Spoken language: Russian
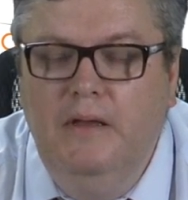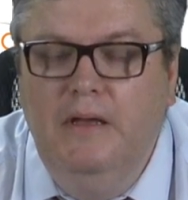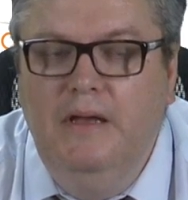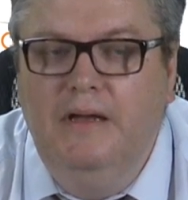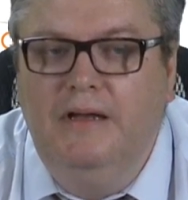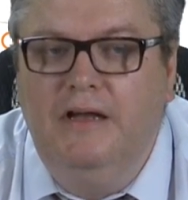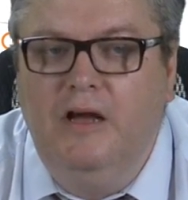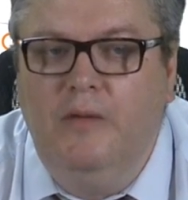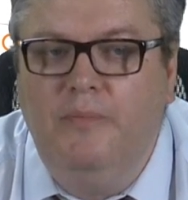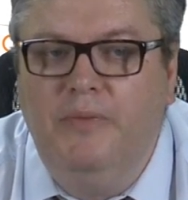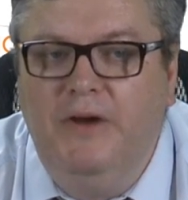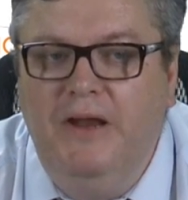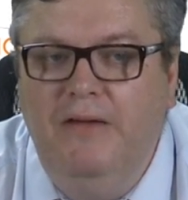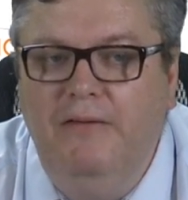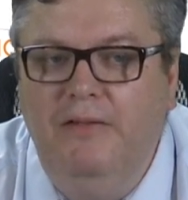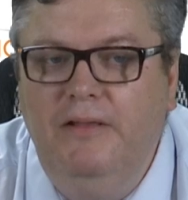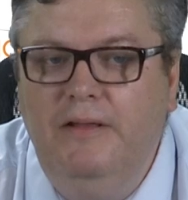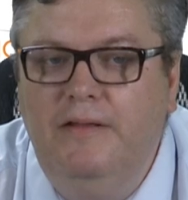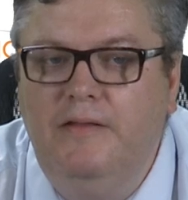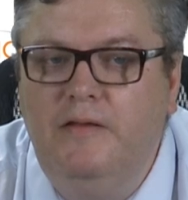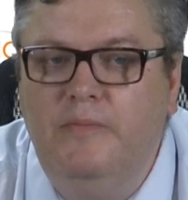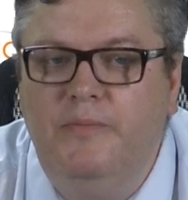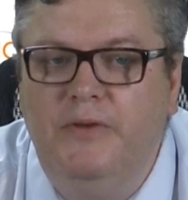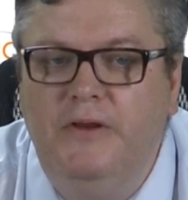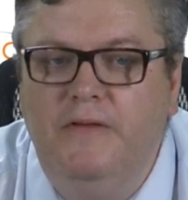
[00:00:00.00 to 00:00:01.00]
Как правило,
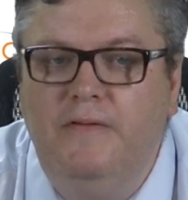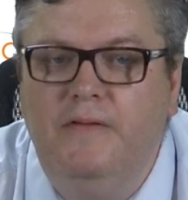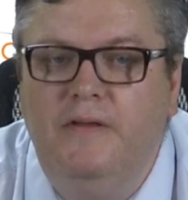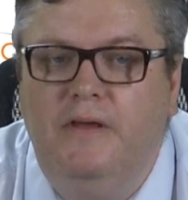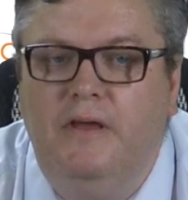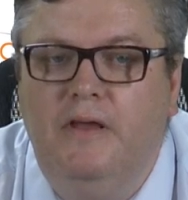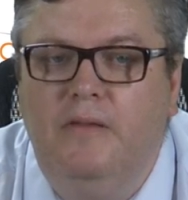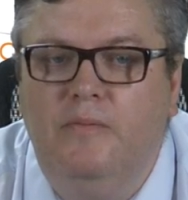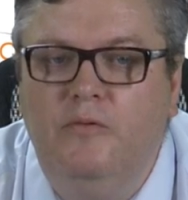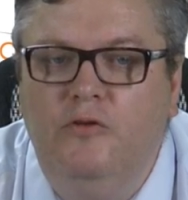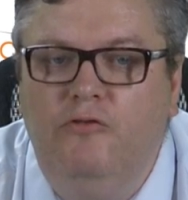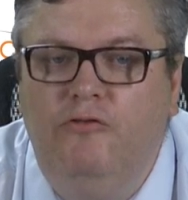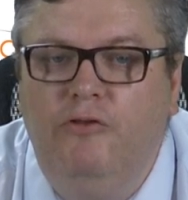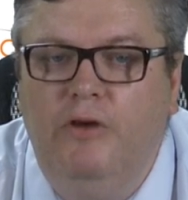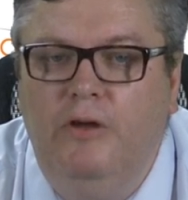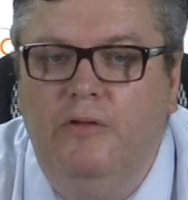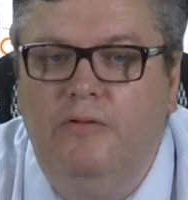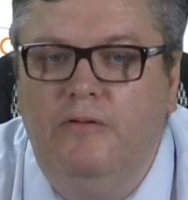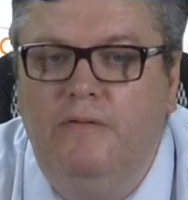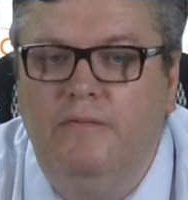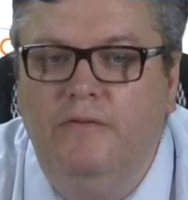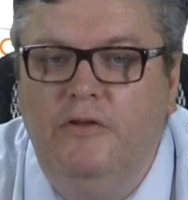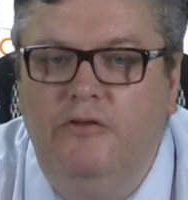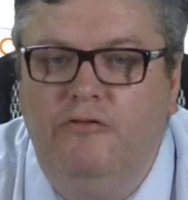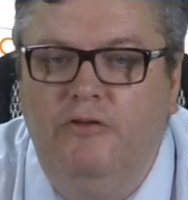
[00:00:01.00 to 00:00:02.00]
эти признаки
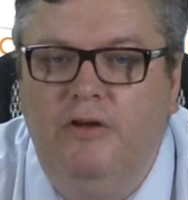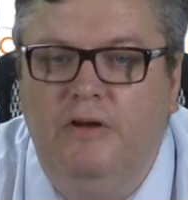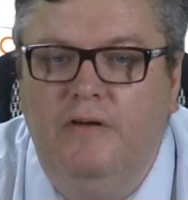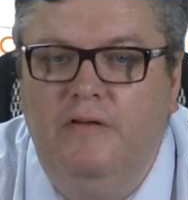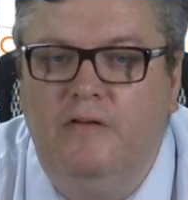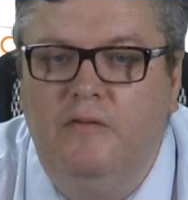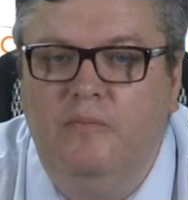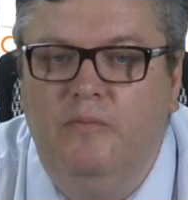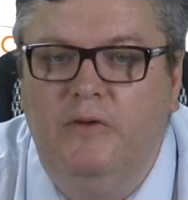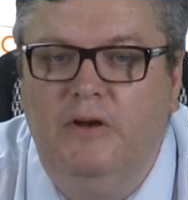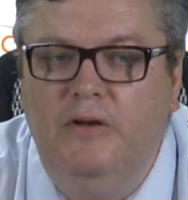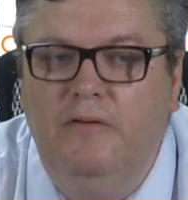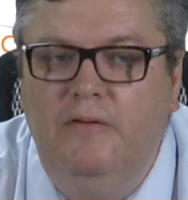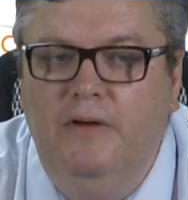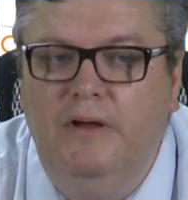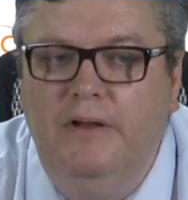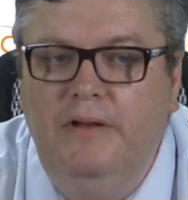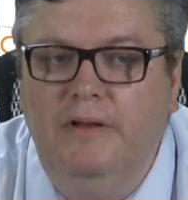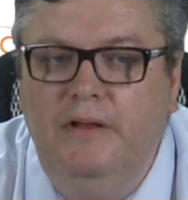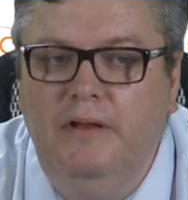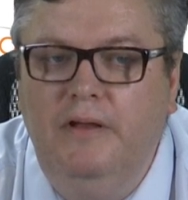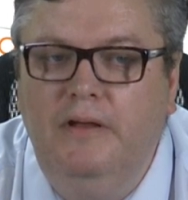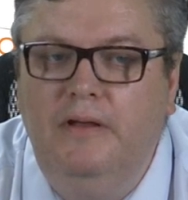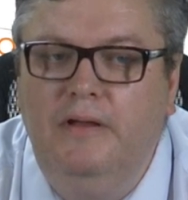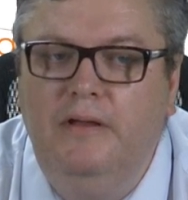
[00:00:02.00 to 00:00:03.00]
отмечаются в начале
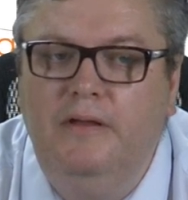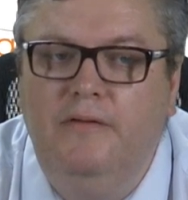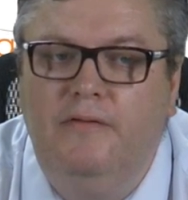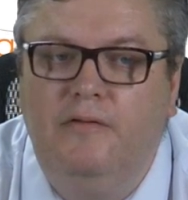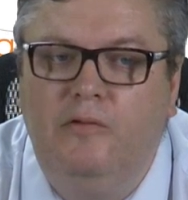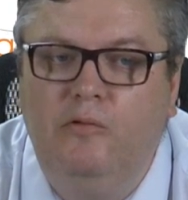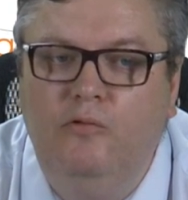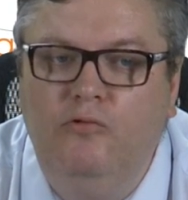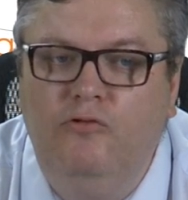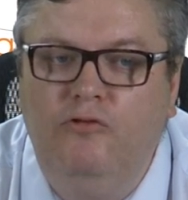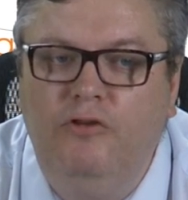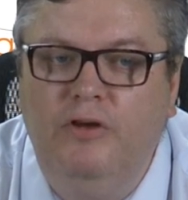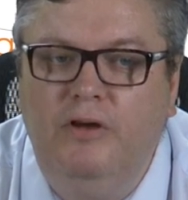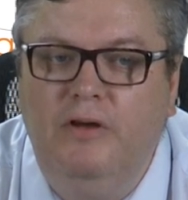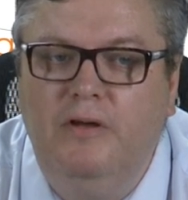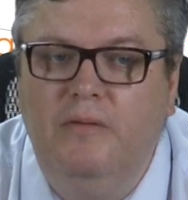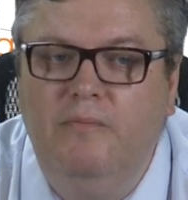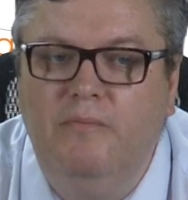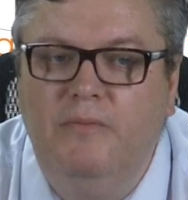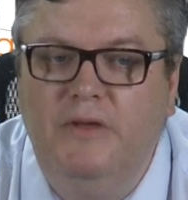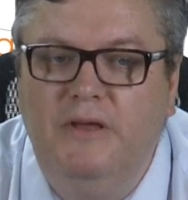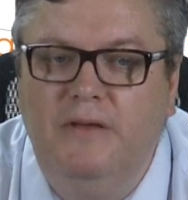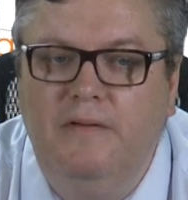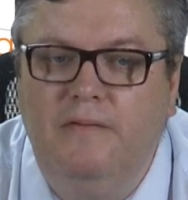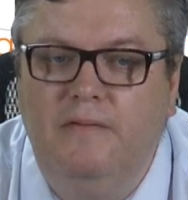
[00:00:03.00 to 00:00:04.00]
заболевания и в случаях
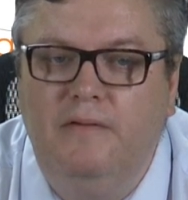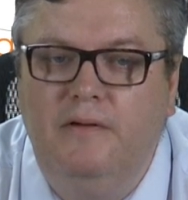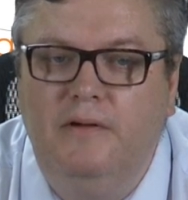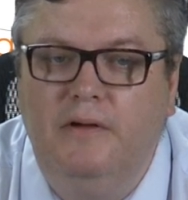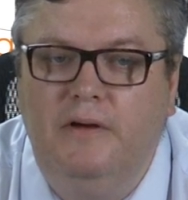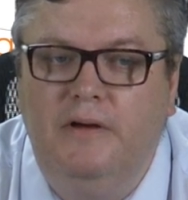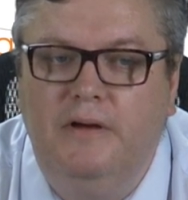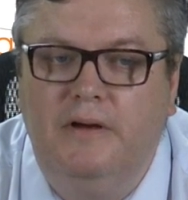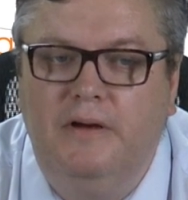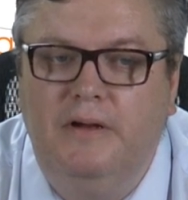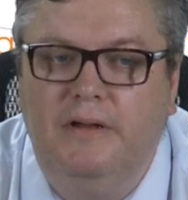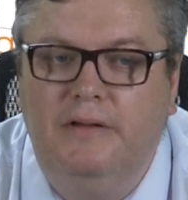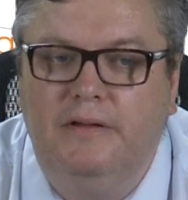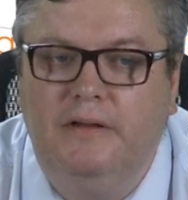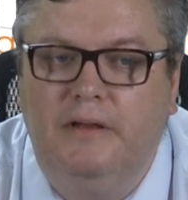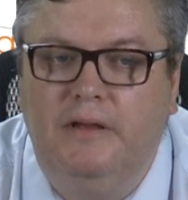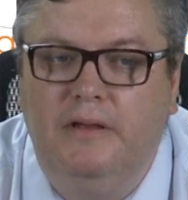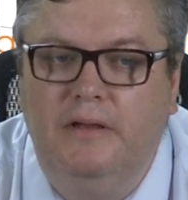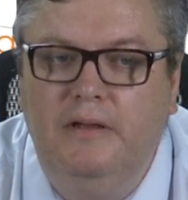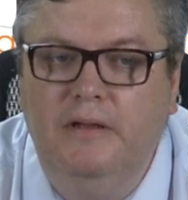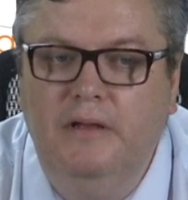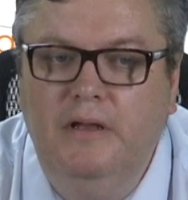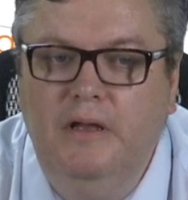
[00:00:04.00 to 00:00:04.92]
без лихорадки.